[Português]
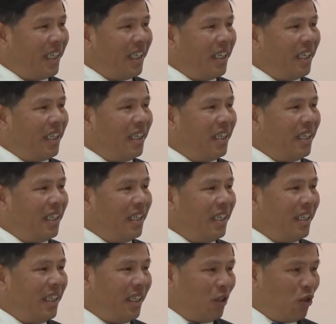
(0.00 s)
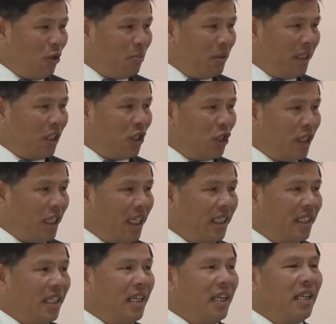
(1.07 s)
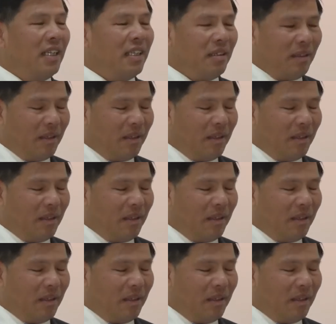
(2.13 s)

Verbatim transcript: É, restaurante de comida chinesa? Comida chinesa